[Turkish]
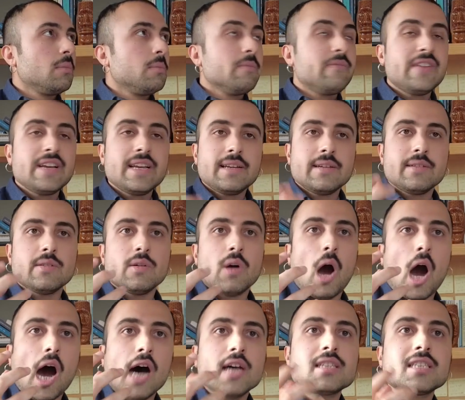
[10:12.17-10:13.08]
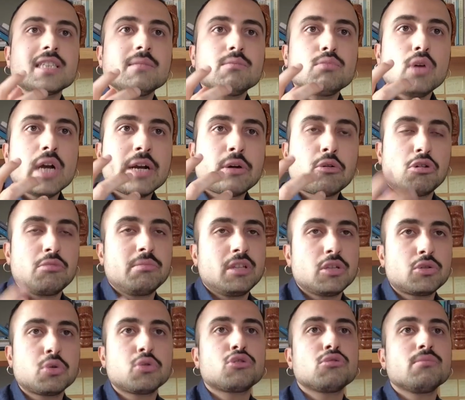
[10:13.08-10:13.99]
Ve aslında bu
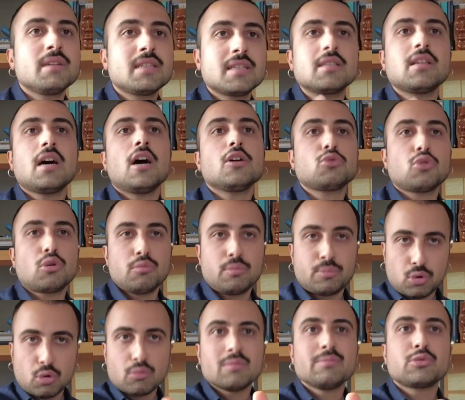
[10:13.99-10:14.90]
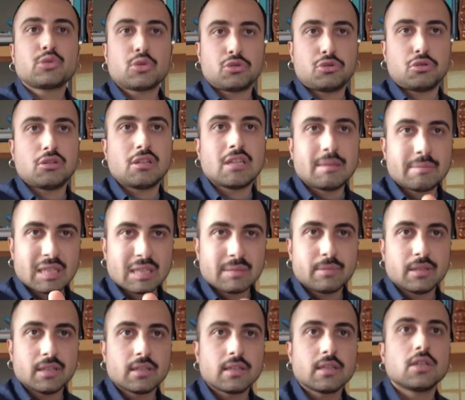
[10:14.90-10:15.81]
ekonomide çözülmesi daha zor bir problemi çözüyor dediğim
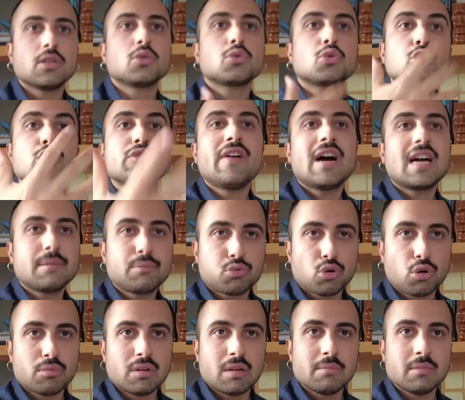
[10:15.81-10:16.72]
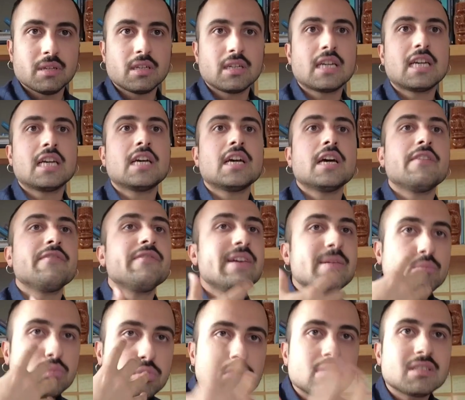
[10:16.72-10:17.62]
gibi. Güven problemi. Tamam,
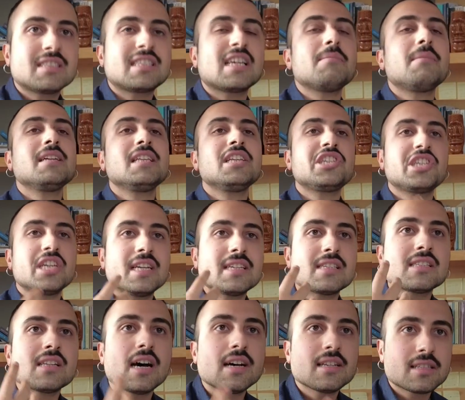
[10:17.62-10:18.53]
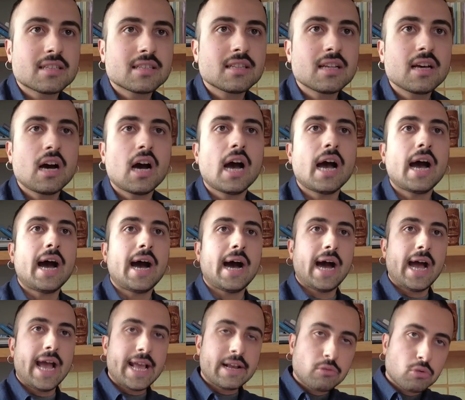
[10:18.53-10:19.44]
Ve bu zaman içerisinde aslında
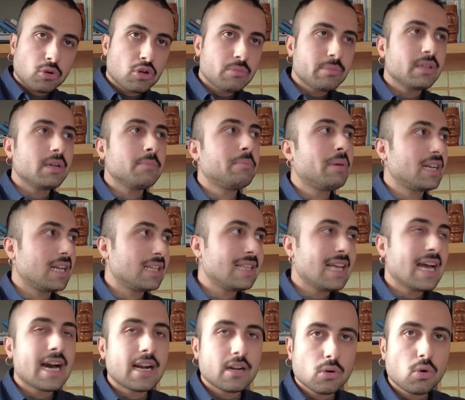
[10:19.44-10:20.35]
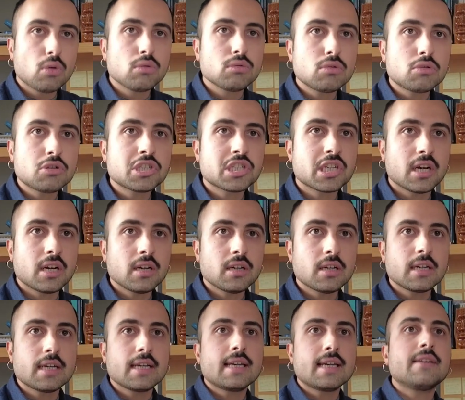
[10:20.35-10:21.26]
ekonomi para değerli oldukça Hı.
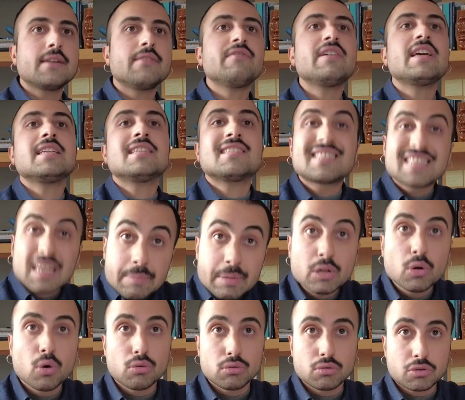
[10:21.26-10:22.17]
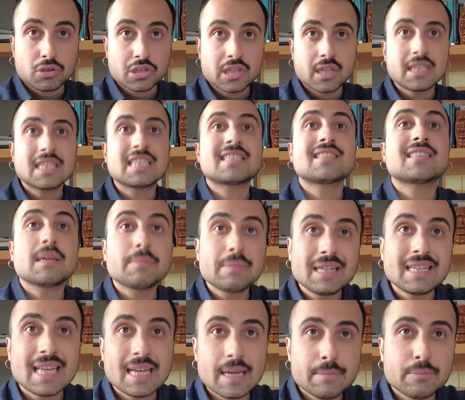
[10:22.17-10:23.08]
ve stabil oldukça ki
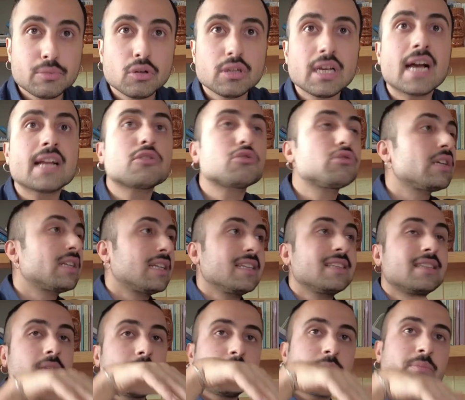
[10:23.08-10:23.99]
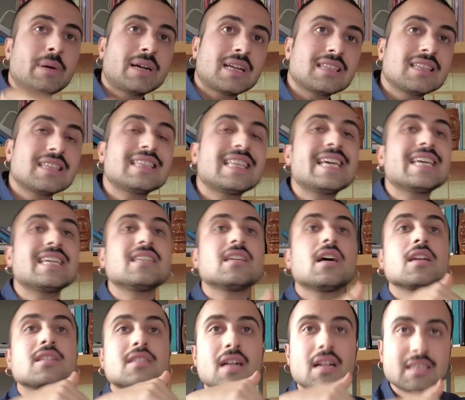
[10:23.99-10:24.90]
stabil de yapıyor yani sürekli paranın
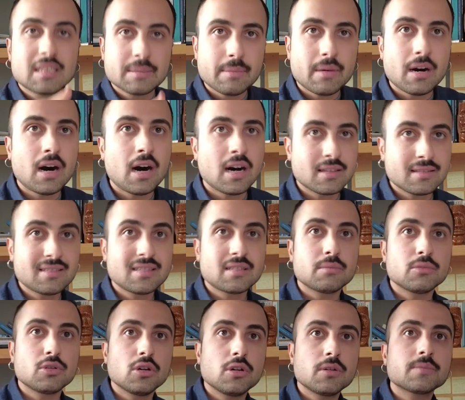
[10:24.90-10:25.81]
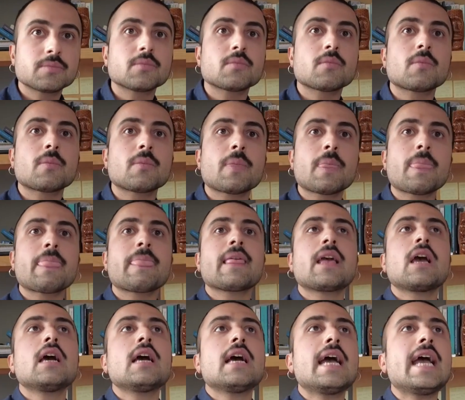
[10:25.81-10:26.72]
değerini azaltıp arttırmıyor. Enflasyon yok diyorsun
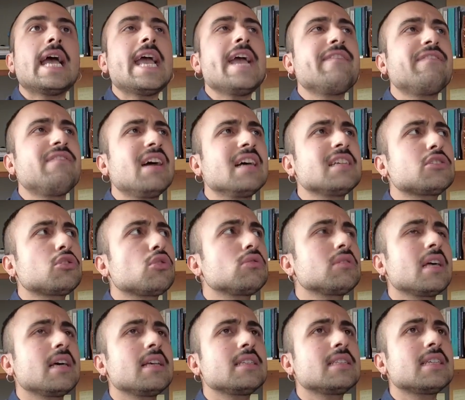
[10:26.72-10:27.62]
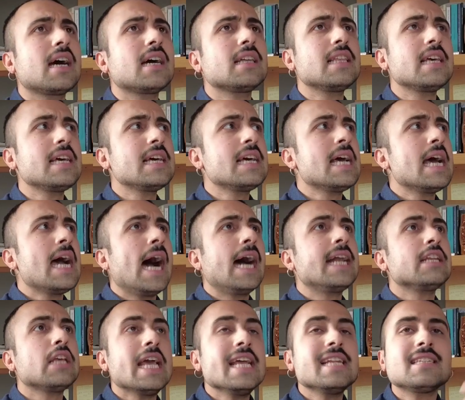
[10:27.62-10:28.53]
yani. Enflasyondan ziyade
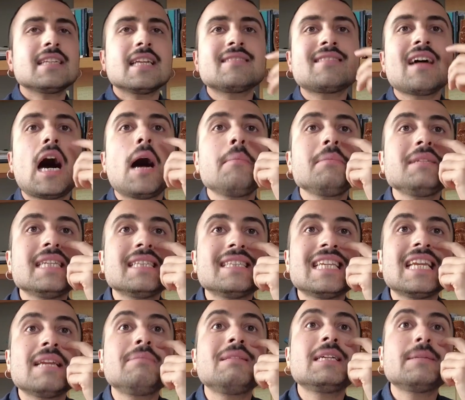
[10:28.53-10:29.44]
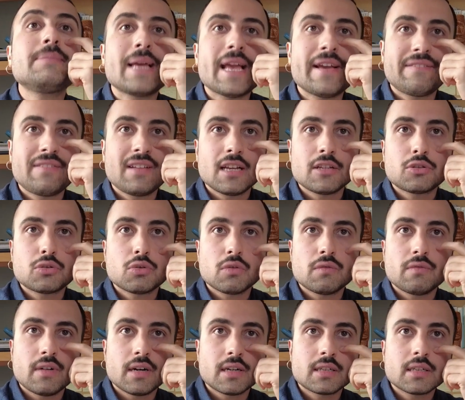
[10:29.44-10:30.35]
hani en azından tahmin edilebilir bir
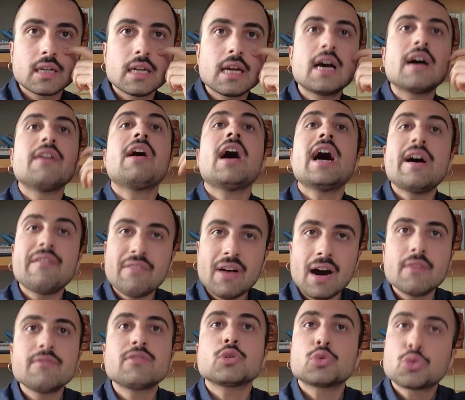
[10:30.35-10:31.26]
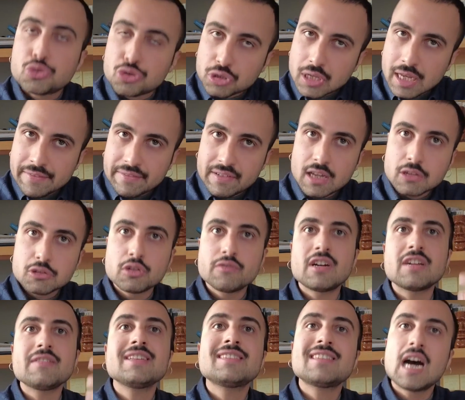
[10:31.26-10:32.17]
enflasyon var. Anladım. Va- küçük enflasyon
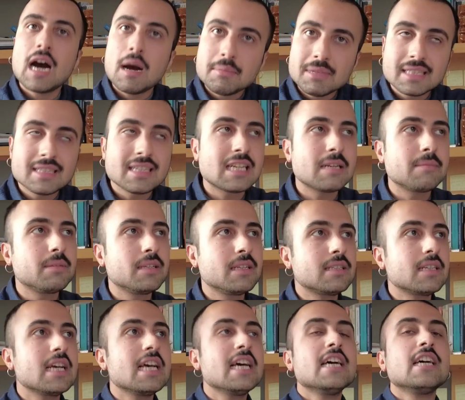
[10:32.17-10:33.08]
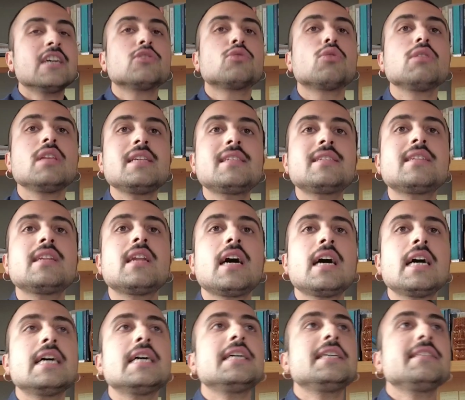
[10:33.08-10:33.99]
var ve anladım, tahmin edilebilir. Anladım, evet.
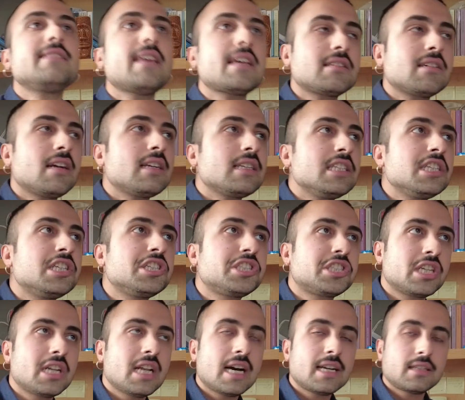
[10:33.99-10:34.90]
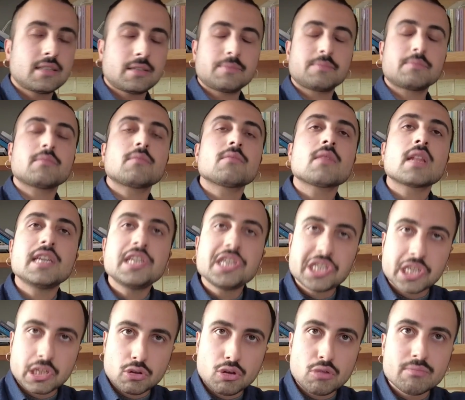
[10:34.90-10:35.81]
Dolayısıyla tekrar işçiler
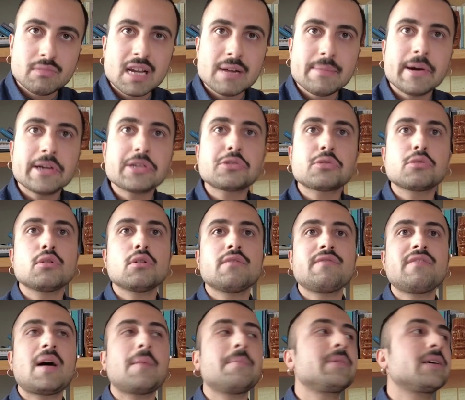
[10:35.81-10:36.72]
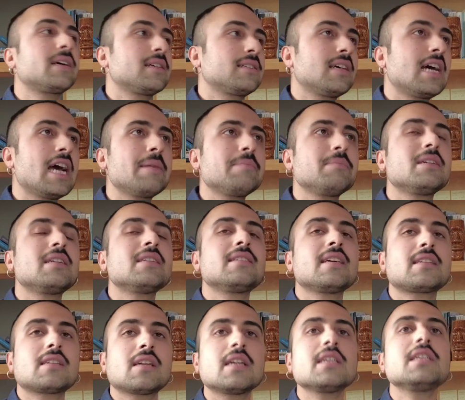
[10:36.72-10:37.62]
işe dönmeye başlıyor. Fabrika sahipleri
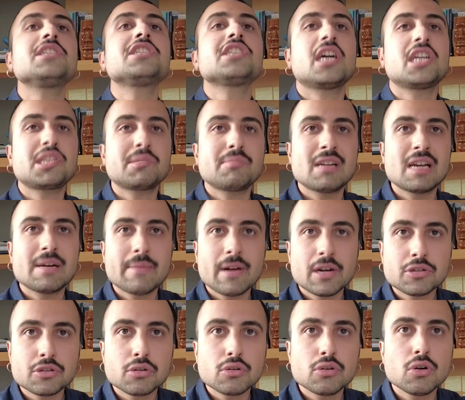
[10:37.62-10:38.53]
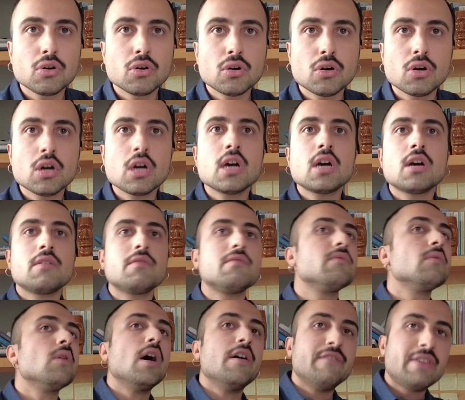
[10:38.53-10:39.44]
tekrar iş açmaya başlıyor.
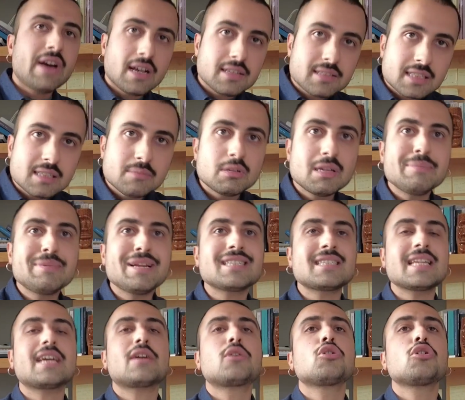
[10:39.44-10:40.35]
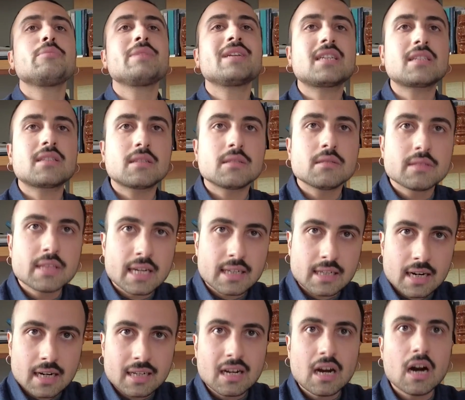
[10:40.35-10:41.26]
Ve aslında biraz ekonomik
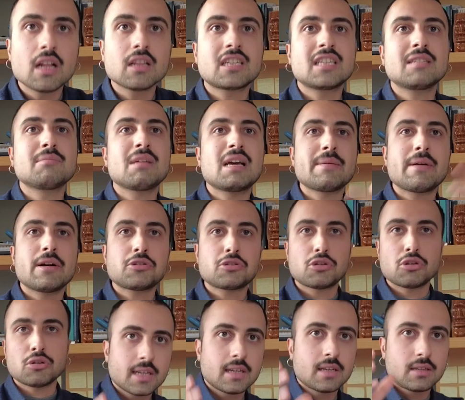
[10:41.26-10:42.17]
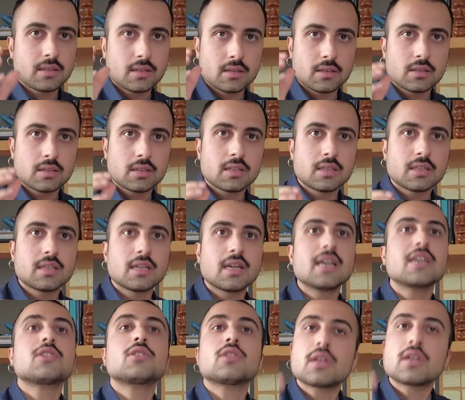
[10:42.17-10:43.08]
tekrar kalkınmaya başlıyor. Korporatizm falan
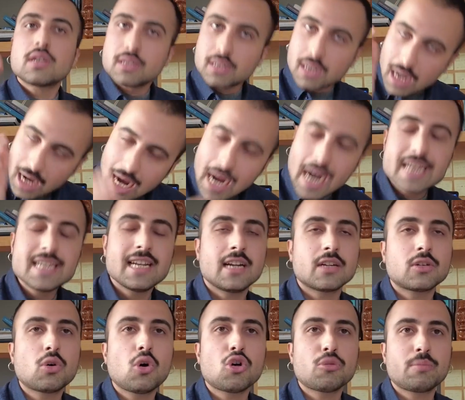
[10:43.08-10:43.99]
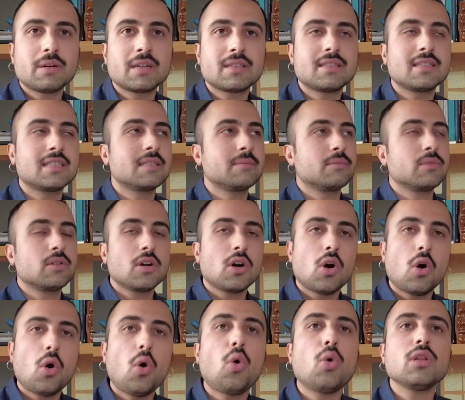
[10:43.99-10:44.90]
dedikleri bir kelime. Aynen korporatizm.
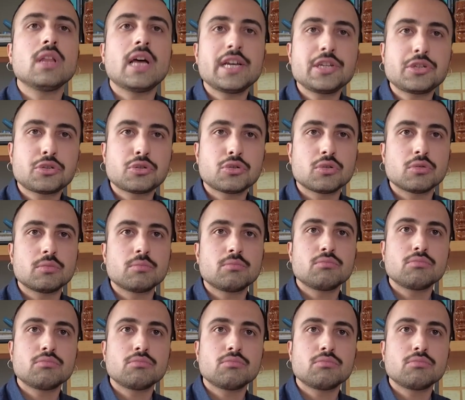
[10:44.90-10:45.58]
Olay şu.